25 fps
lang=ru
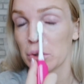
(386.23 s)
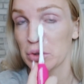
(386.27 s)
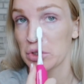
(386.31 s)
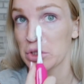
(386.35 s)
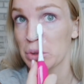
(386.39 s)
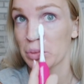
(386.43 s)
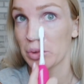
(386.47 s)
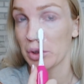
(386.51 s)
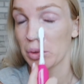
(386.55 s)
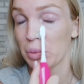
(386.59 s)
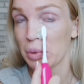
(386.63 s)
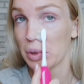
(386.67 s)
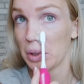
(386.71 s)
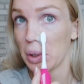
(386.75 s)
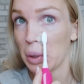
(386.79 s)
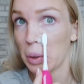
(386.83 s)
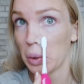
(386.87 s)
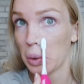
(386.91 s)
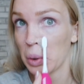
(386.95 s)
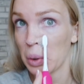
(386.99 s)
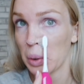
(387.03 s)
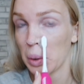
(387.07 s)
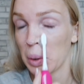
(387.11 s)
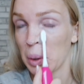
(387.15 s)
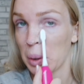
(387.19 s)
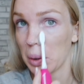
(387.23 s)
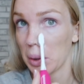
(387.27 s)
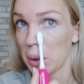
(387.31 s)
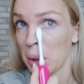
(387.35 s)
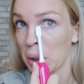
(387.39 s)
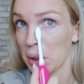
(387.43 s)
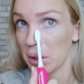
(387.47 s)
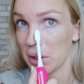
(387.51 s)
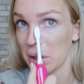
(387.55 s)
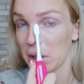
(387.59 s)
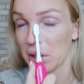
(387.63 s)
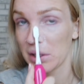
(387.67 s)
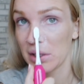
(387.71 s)
носик прям.
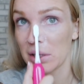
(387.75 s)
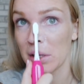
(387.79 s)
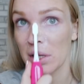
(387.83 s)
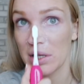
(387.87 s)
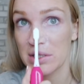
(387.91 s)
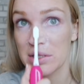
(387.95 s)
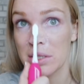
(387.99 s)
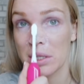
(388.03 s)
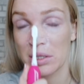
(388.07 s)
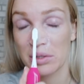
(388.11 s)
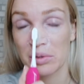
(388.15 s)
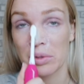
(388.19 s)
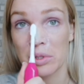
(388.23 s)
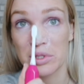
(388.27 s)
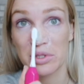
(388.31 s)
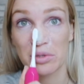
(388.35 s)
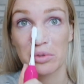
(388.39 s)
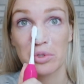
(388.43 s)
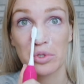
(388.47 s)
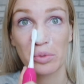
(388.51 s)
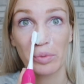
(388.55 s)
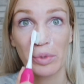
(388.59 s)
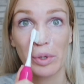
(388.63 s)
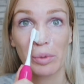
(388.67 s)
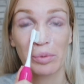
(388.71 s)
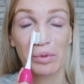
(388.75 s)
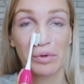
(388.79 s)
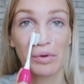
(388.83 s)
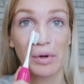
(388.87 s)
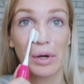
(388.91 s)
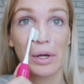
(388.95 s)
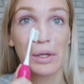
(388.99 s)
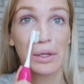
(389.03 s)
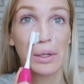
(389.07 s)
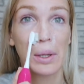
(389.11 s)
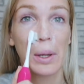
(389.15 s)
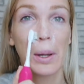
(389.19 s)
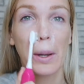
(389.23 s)
И глазки, и носик, все
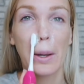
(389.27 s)
пробивает.